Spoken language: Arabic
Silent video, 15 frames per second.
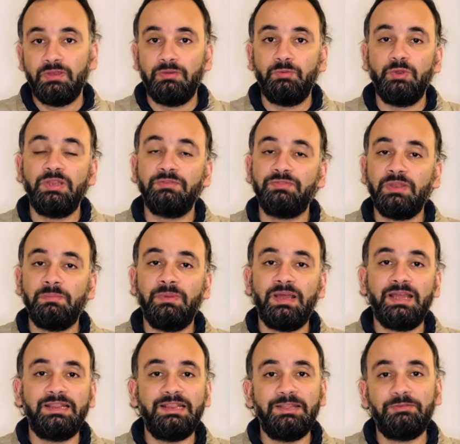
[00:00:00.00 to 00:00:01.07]
ونفضل
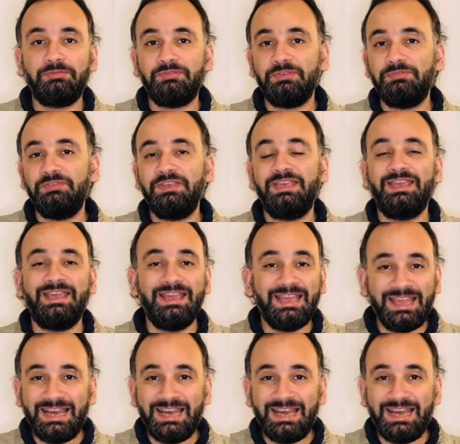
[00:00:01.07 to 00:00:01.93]
بقى نلف فيه